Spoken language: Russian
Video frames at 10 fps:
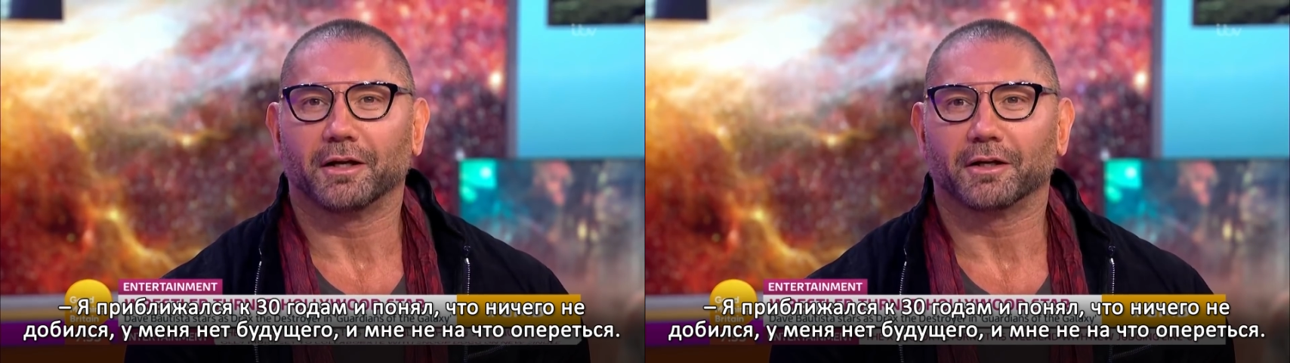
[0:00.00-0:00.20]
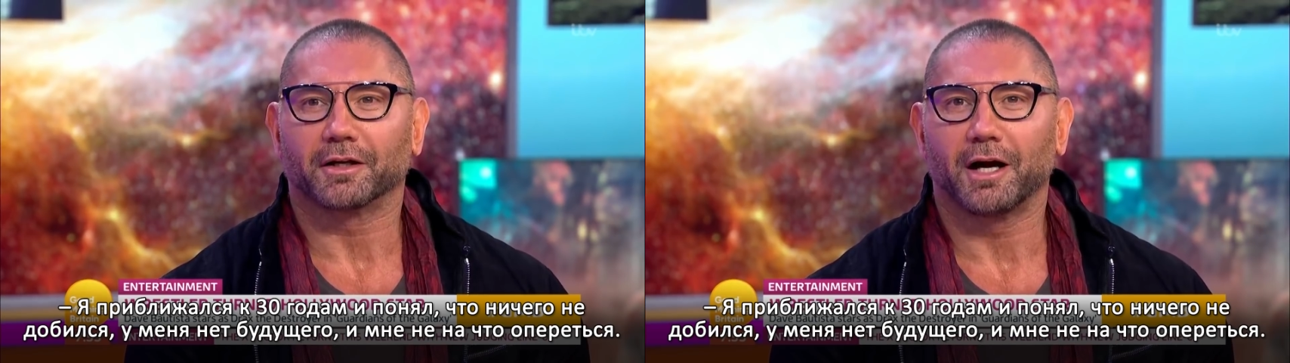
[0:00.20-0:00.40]

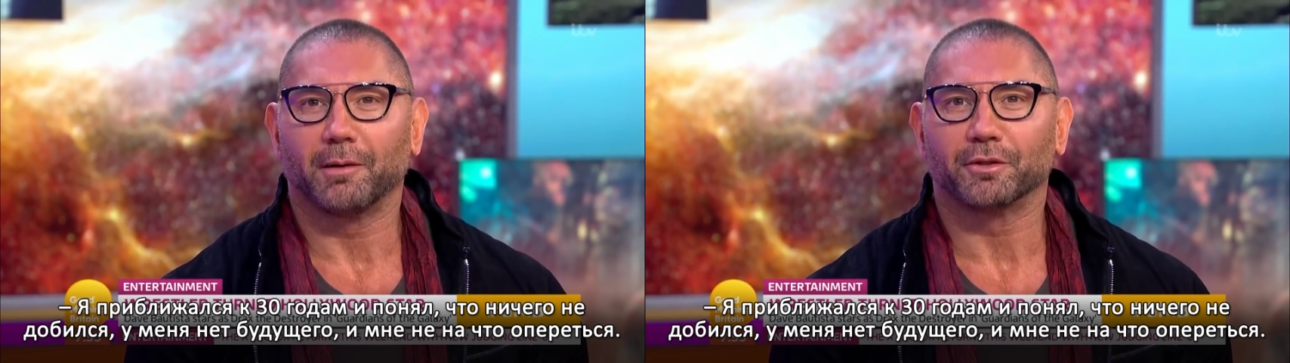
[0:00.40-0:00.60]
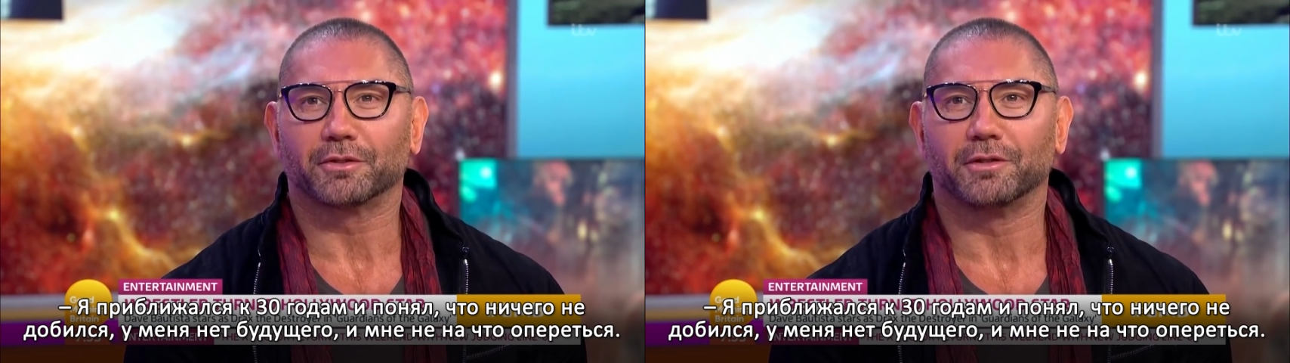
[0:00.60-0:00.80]
I
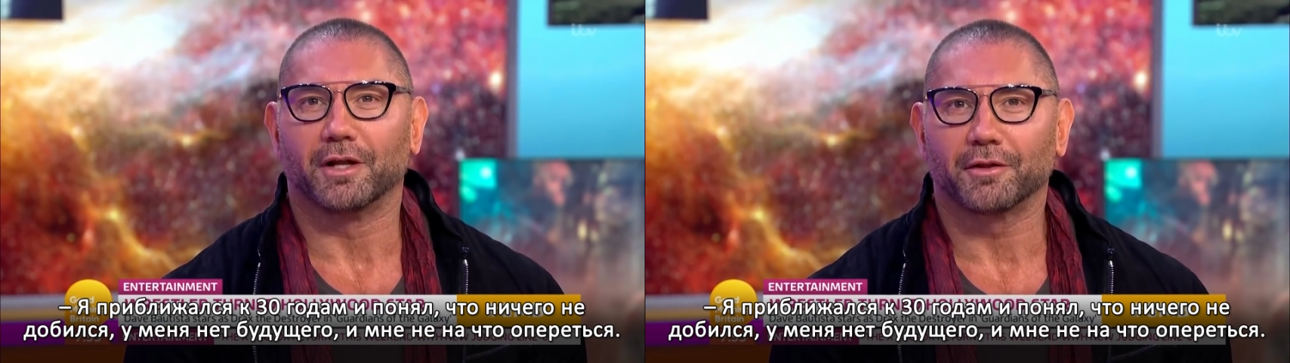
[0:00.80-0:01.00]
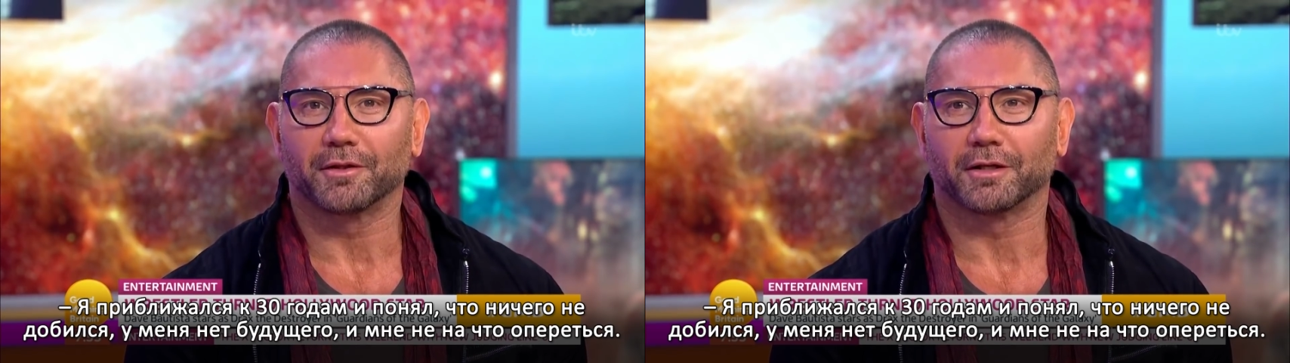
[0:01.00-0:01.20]
accomplished
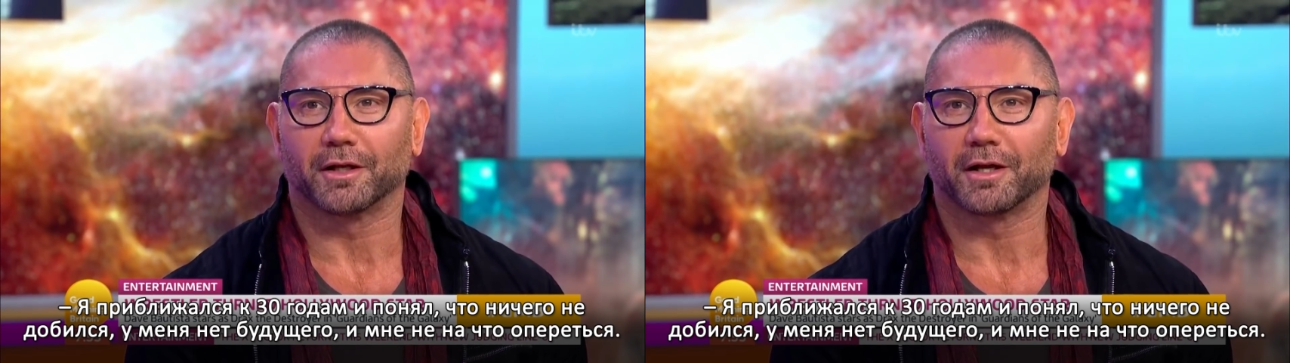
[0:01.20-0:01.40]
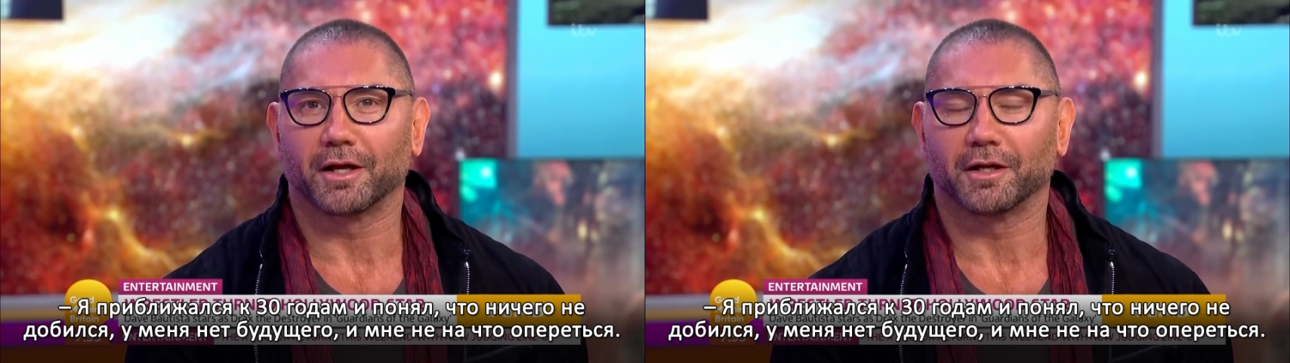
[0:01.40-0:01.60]

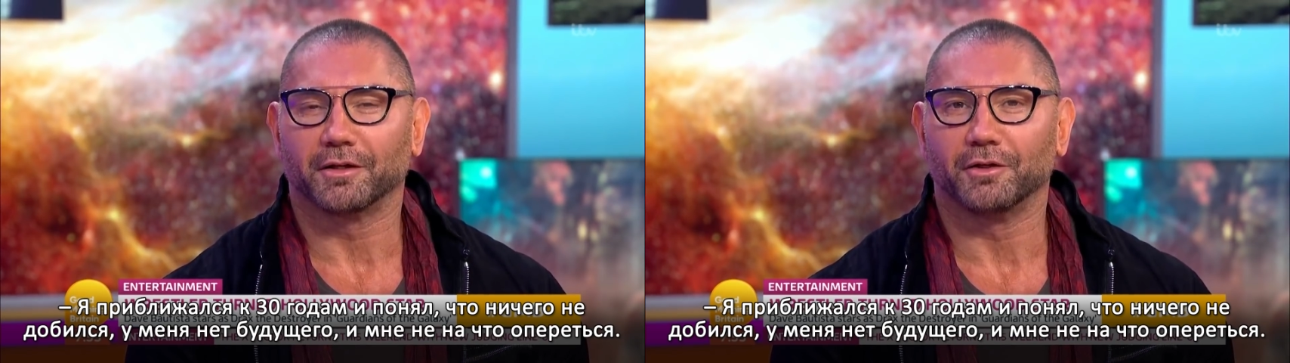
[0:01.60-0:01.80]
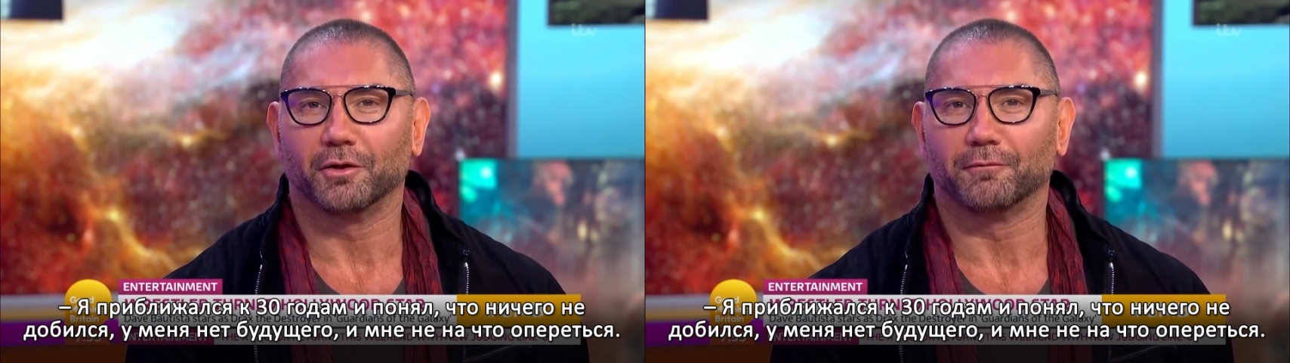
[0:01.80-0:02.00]
nothing and I
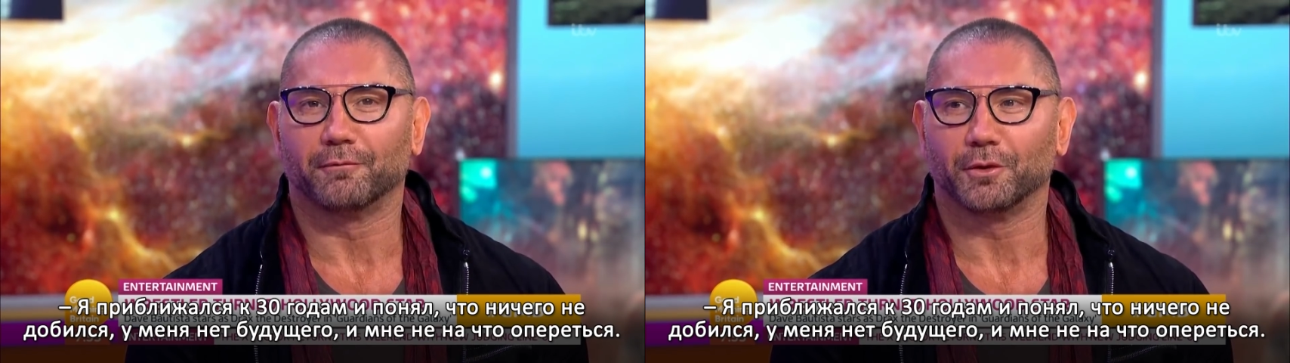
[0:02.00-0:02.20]
had no